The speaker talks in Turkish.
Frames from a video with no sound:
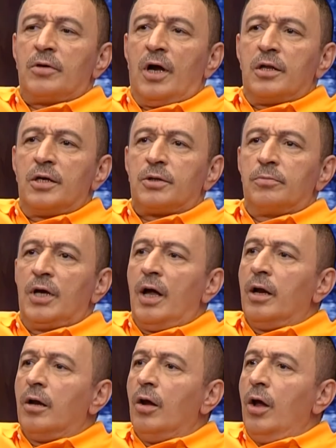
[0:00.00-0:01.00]
kardeşim.
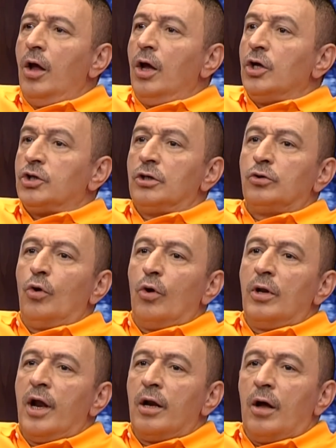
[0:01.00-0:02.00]
Yani şimdi
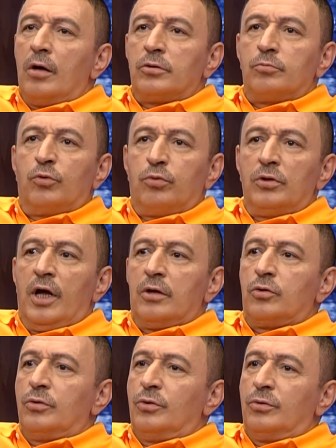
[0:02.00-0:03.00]
doğruları bunlar e,
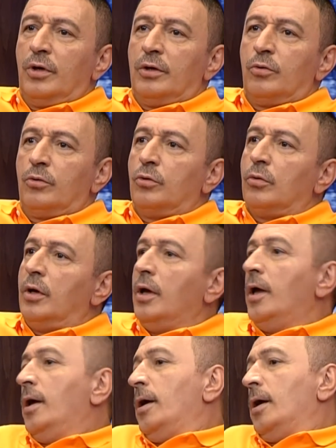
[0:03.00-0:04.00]
e,
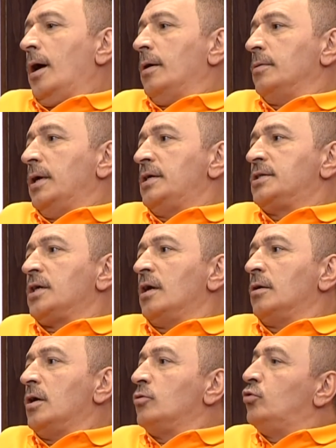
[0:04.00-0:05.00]
yani
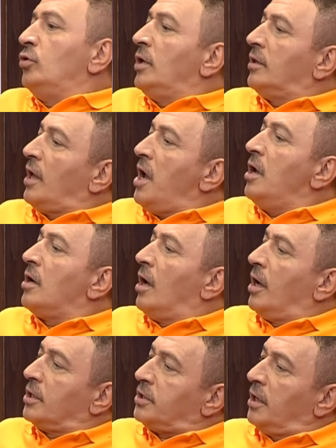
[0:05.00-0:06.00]
insanı dünyada en
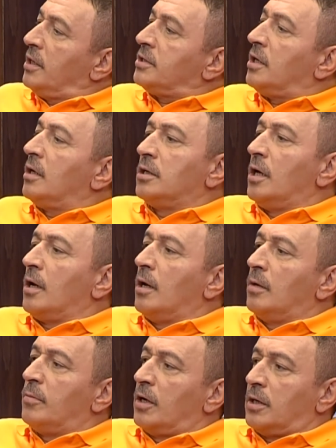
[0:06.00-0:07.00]
ağır şey insana
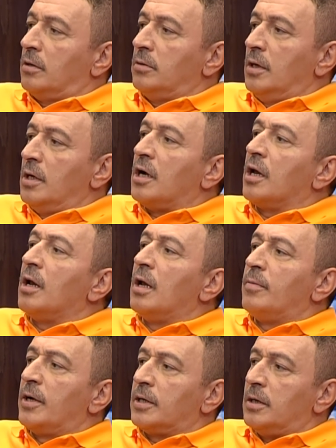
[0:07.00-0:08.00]
yaralamak,
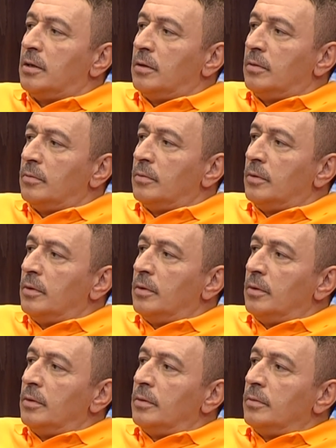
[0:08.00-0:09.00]
karalamak.
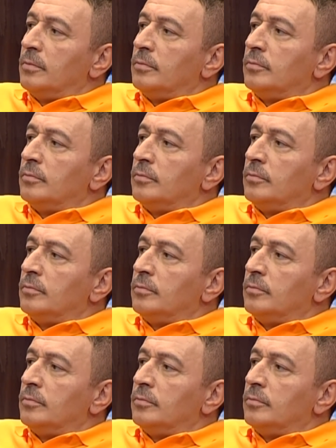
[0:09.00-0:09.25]
Aynen öyle. Ay